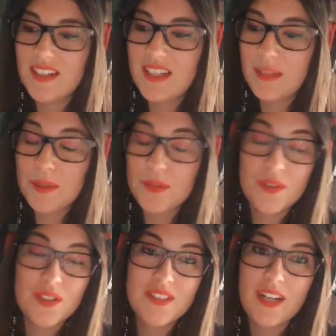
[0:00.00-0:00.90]
euh, eh ben,
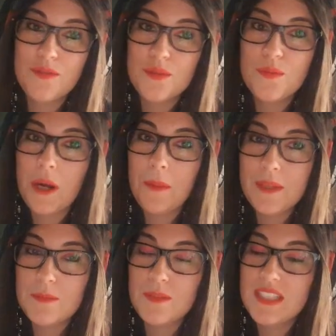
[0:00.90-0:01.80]
on est en travaux, on
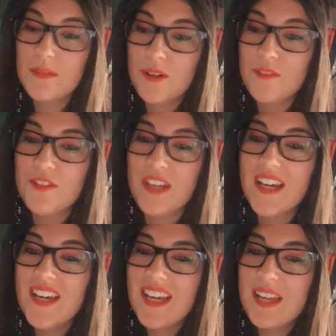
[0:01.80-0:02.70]
pourra pas spécialement en
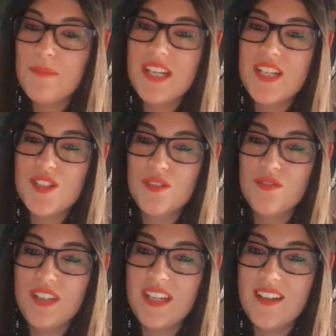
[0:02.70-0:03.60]
faire. Mais
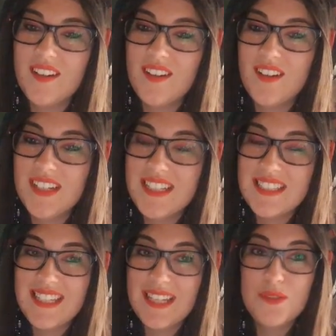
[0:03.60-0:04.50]
je vais
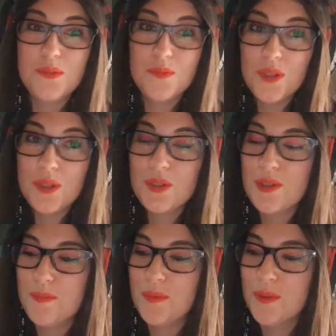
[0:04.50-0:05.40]
essayer du mieux
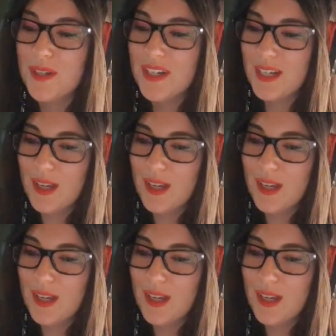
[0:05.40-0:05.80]
que je peux.